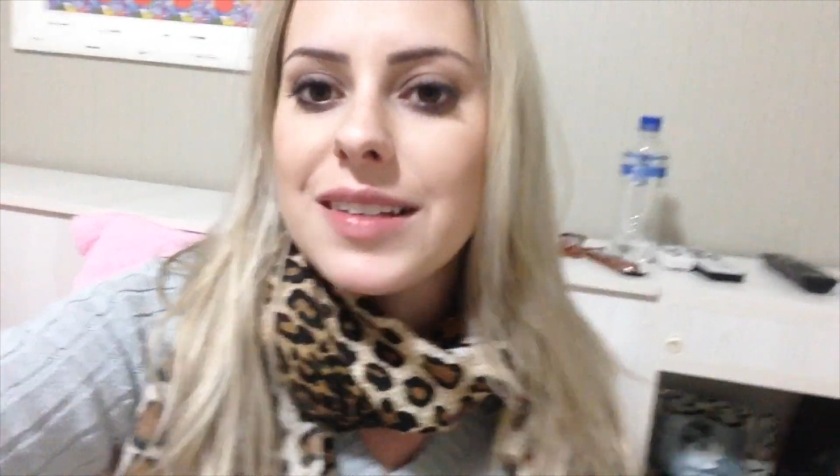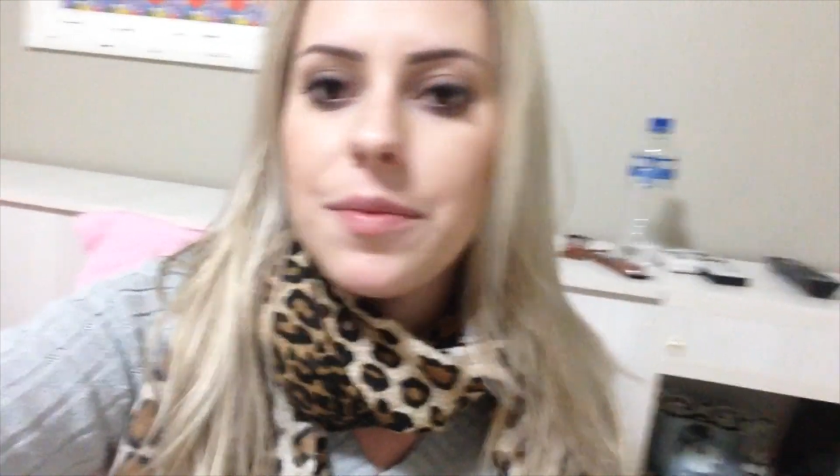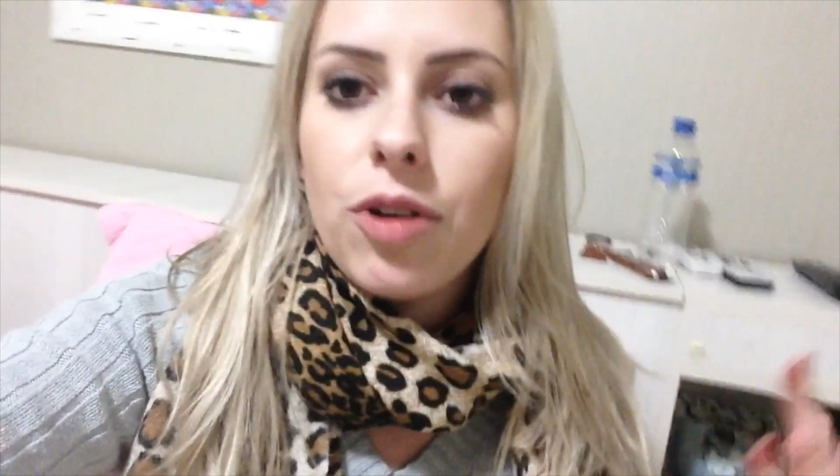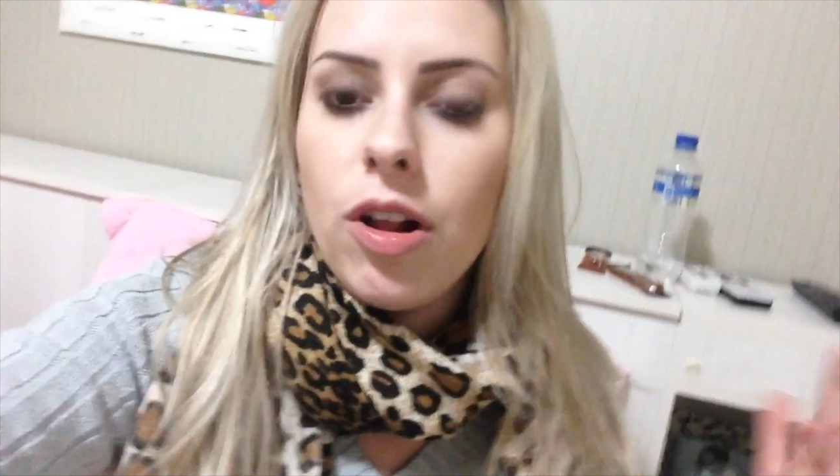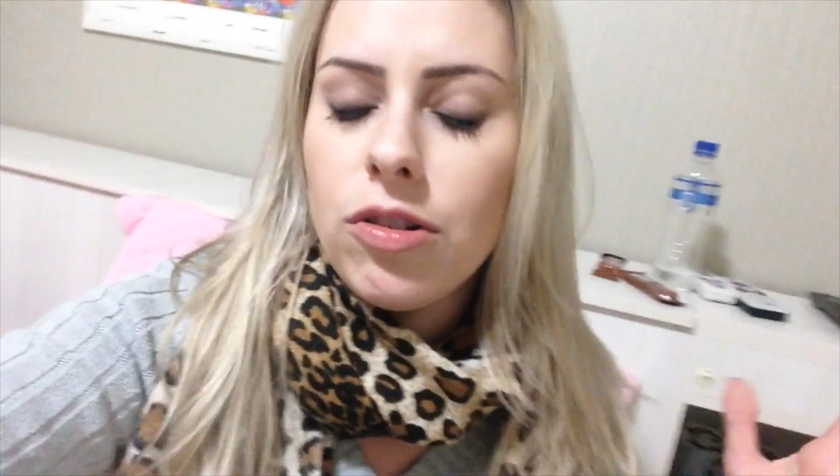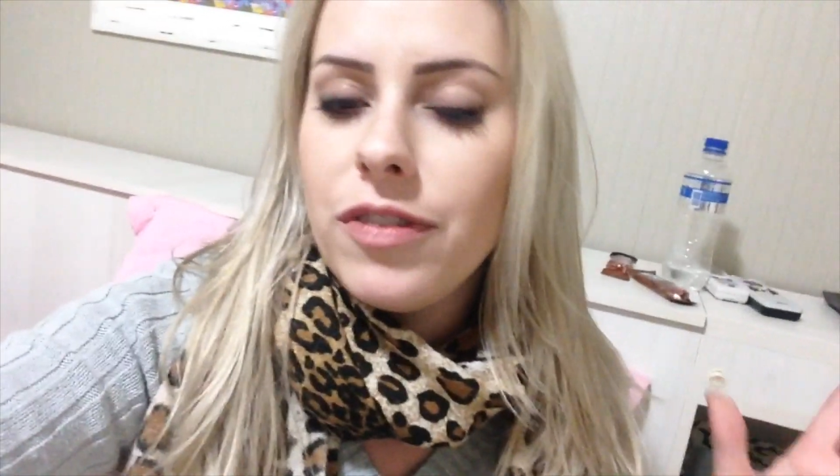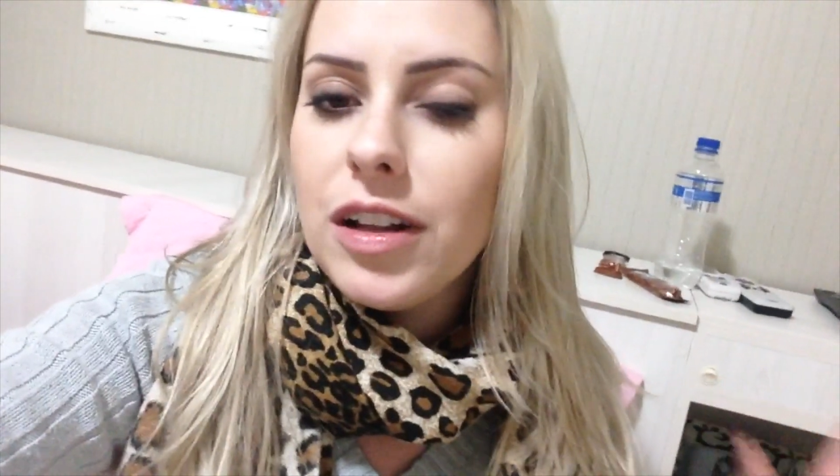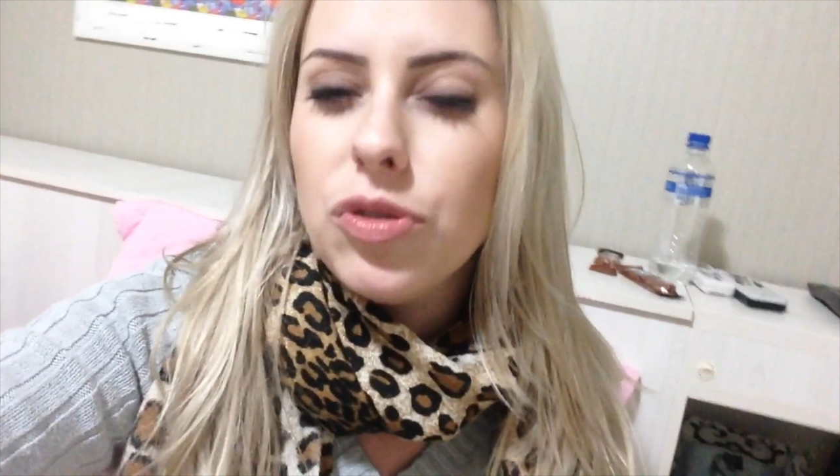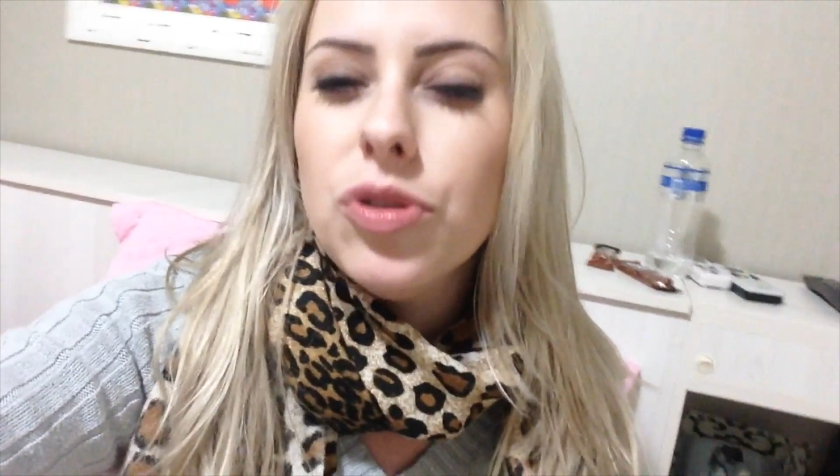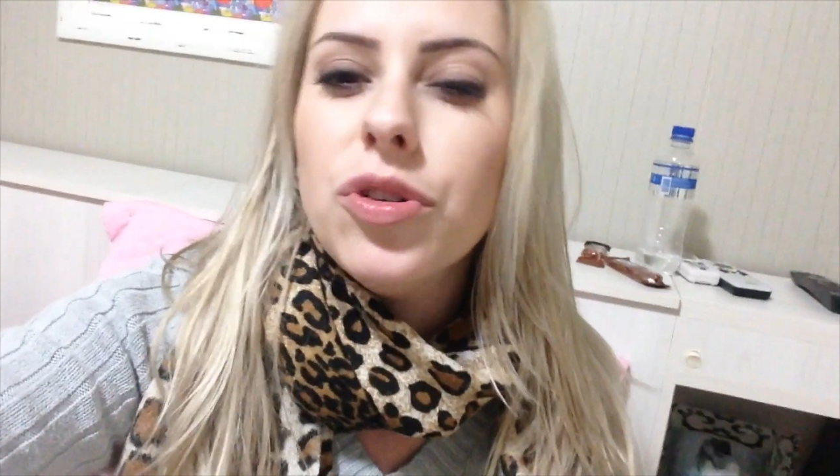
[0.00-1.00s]
sempre coloco
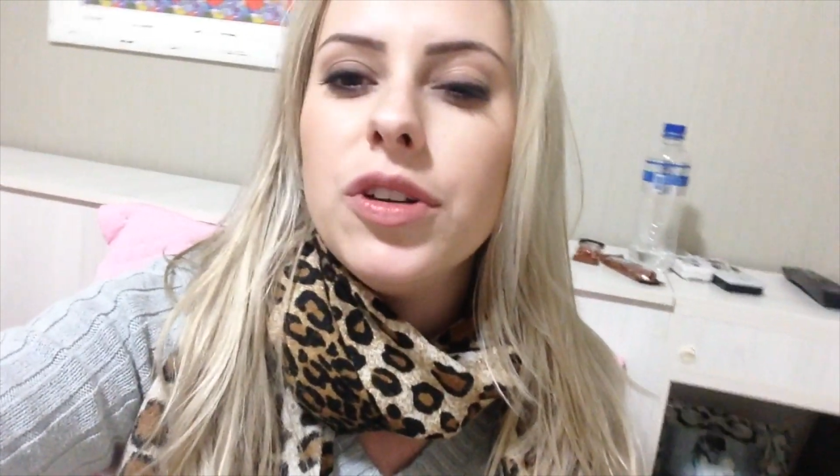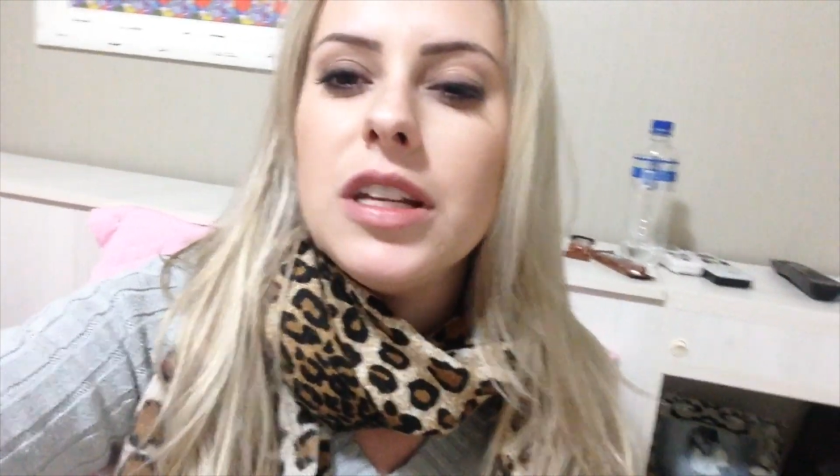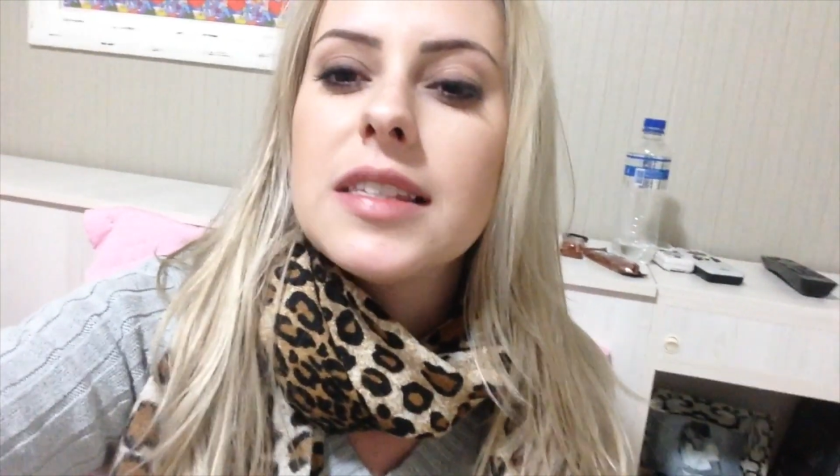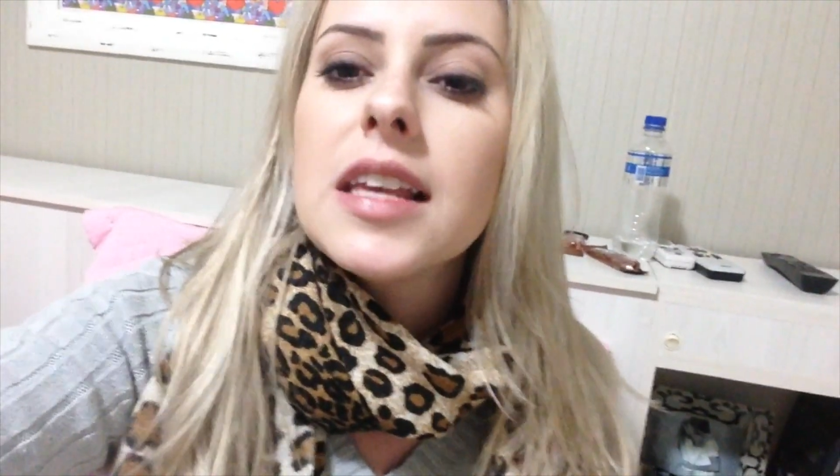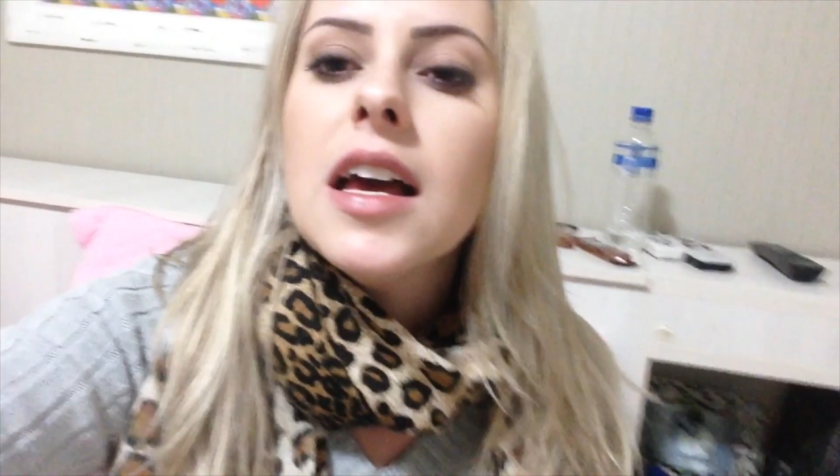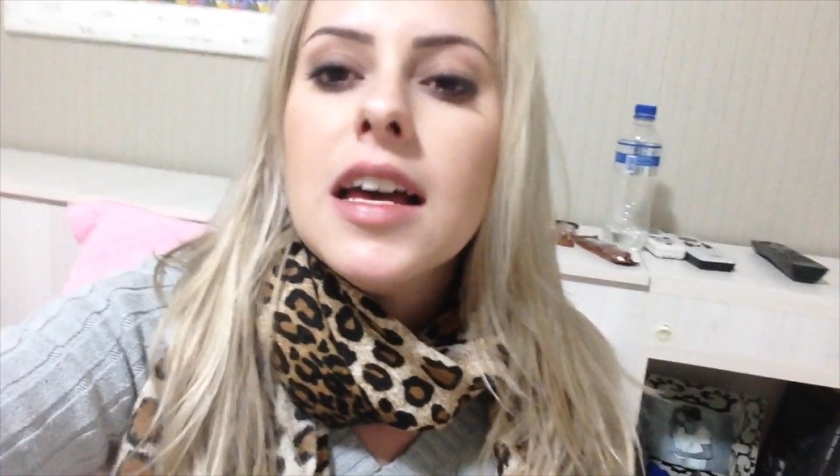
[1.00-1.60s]
valores,